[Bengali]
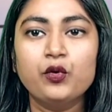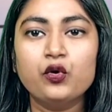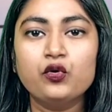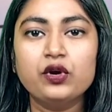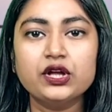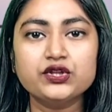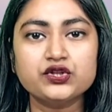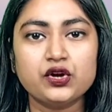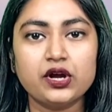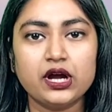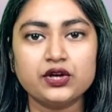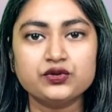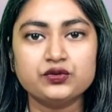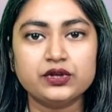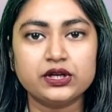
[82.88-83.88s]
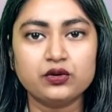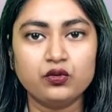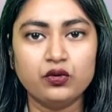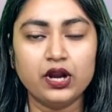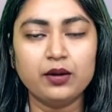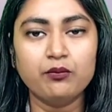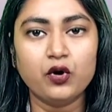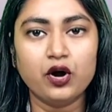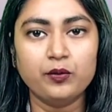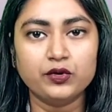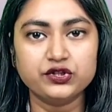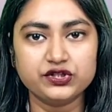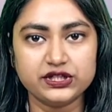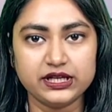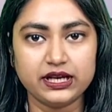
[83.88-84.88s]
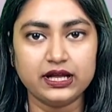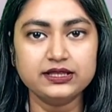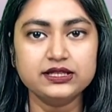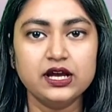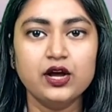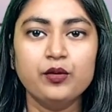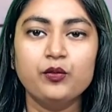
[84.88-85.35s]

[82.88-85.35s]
বগুড়া ছয় আসনের গোলাম মোহাম্মদ সিরাজ